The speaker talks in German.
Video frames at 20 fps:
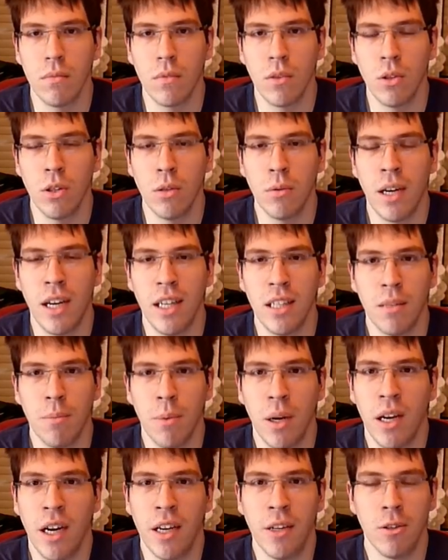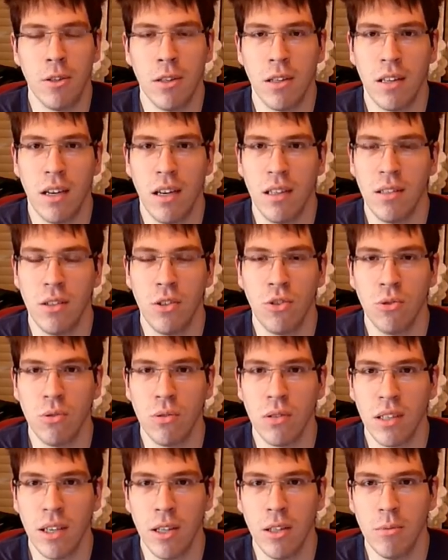Nur halt bei 130
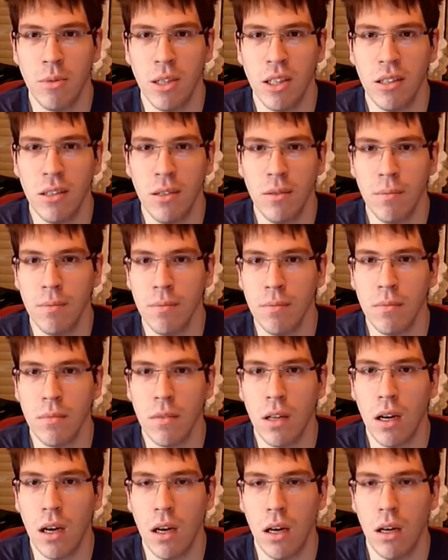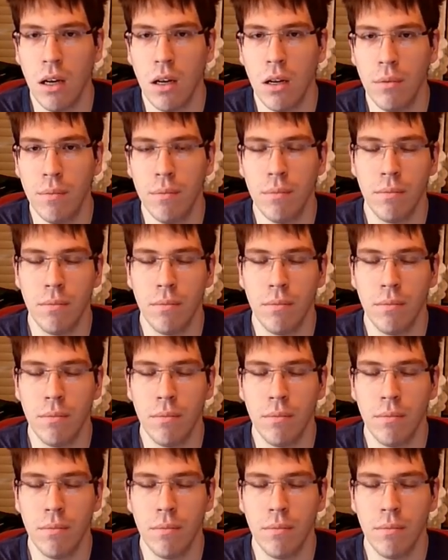Stundenkilometer. Haha.